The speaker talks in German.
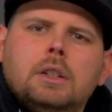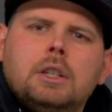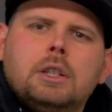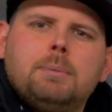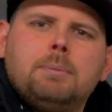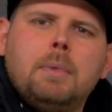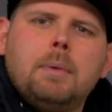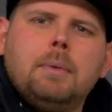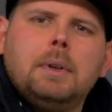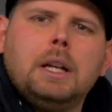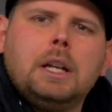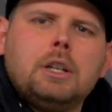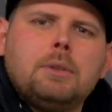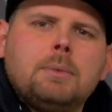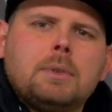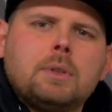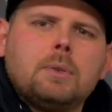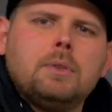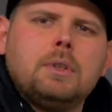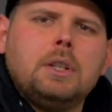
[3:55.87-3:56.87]
Ich bin mir gar nicht
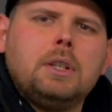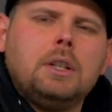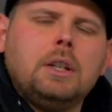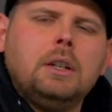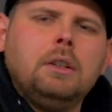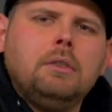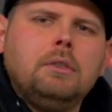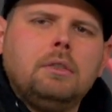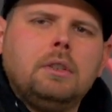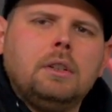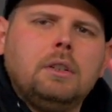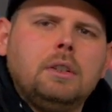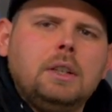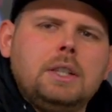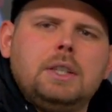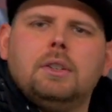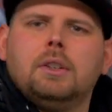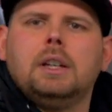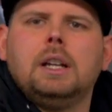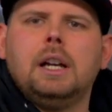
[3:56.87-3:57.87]
mal so sicher.
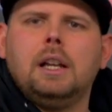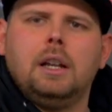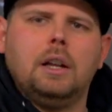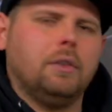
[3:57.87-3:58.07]
Ist ja auch egal.